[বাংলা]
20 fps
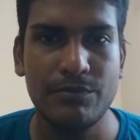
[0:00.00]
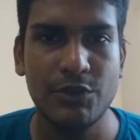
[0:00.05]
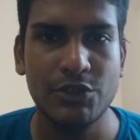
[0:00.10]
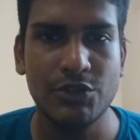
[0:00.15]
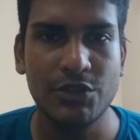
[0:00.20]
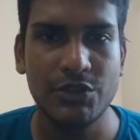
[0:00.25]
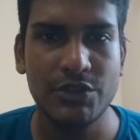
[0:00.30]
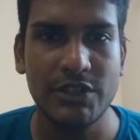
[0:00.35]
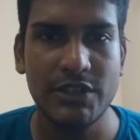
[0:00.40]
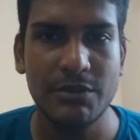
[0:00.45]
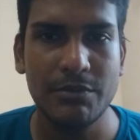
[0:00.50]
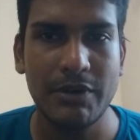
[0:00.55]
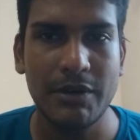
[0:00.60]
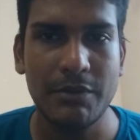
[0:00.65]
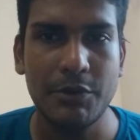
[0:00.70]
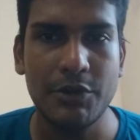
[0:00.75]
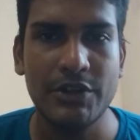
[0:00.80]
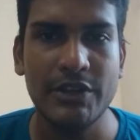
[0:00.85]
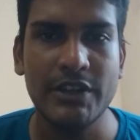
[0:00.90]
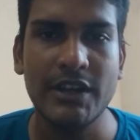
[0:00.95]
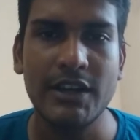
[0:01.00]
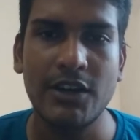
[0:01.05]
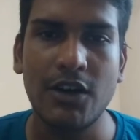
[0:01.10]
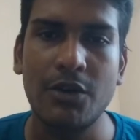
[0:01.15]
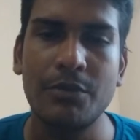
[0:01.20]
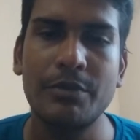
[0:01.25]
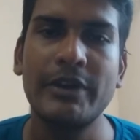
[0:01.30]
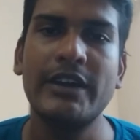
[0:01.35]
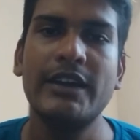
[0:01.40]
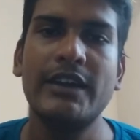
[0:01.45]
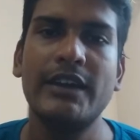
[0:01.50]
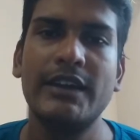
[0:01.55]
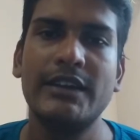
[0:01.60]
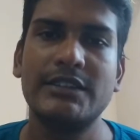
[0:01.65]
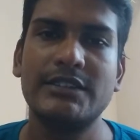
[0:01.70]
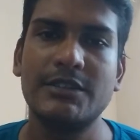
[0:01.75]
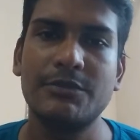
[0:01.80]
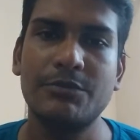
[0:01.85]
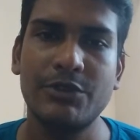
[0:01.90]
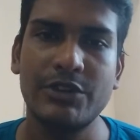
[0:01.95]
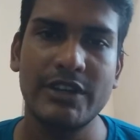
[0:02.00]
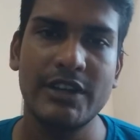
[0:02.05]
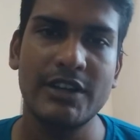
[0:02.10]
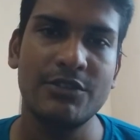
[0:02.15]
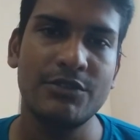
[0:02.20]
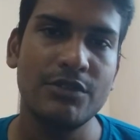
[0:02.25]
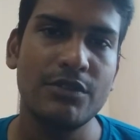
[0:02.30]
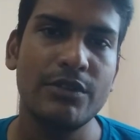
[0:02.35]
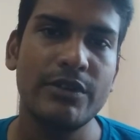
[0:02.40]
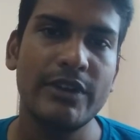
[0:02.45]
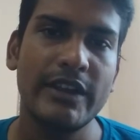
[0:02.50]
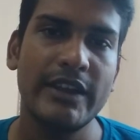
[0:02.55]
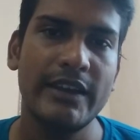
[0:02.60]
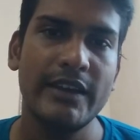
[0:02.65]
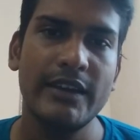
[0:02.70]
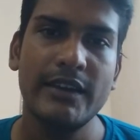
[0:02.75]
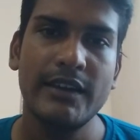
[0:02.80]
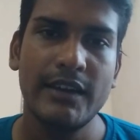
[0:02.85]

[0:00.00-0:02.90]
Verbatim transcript: পদ্ধতি বা পরীক্ষা হবে সেই পরীক্ষাগুলো নিয়ে